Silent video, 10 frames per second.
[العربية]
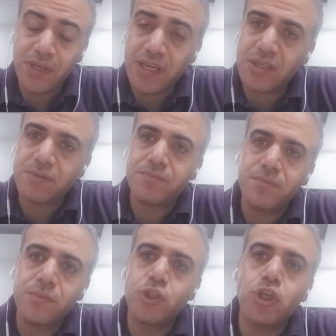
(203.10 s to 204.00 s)
فيها
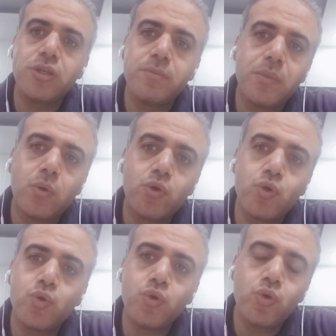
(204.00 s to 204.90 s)
جهد
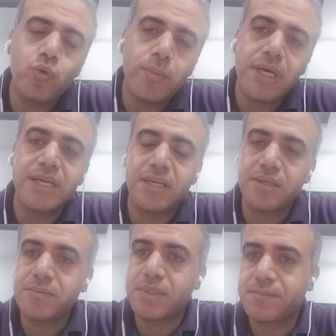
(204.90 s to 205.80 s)
موجود
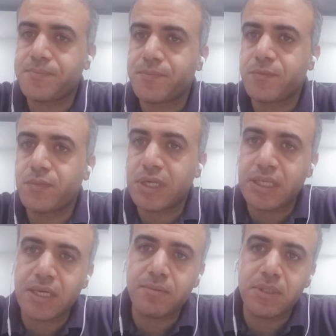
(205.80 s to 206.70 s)
وباين
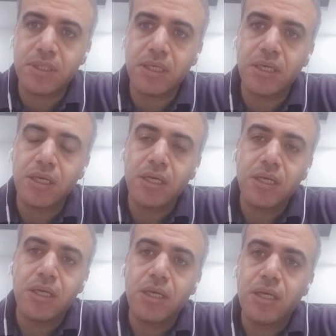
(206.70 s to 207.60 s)
بكتابتها
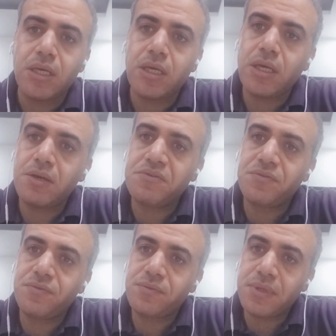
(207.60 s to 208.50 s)
آه،
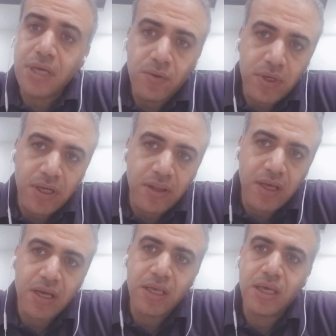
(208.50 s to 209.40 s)
تناول
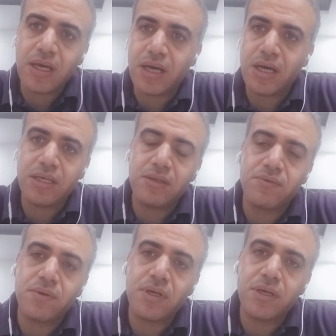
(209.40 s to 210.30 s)
قضايا
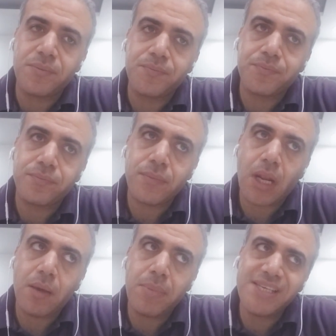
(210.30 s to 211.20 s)
هادفة
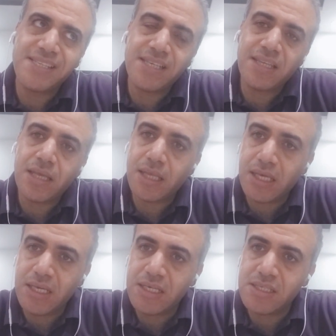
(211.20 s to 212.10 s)
بس
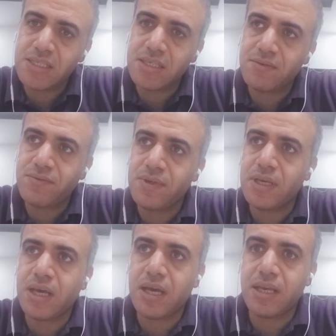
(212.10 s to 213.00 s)
التركيز
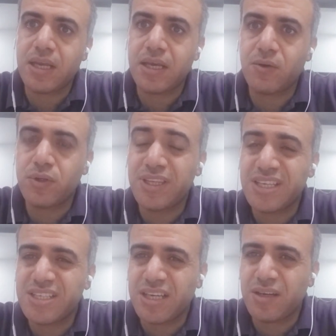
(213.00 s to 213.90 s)
فيها على
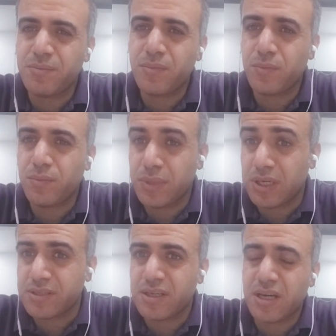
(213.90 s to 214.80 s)
والتشعب
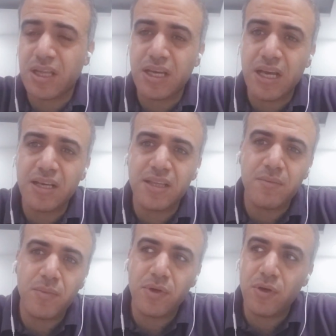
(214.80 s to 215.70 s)
صار على
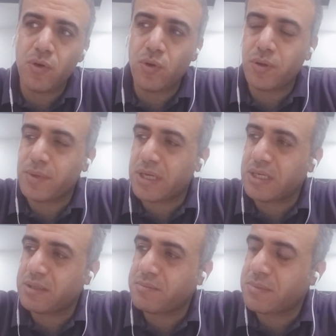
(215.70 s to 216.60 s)
أكثر من نوع
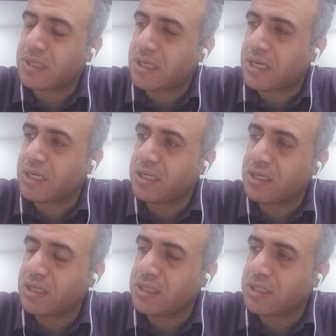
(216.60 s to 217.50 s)
يعني تلاقي
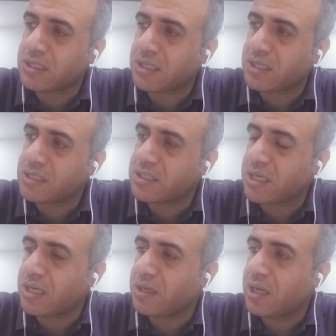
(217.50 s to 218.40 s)
أنك أنت تركز
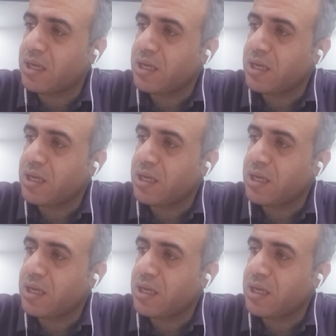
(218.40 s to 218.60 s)
هل,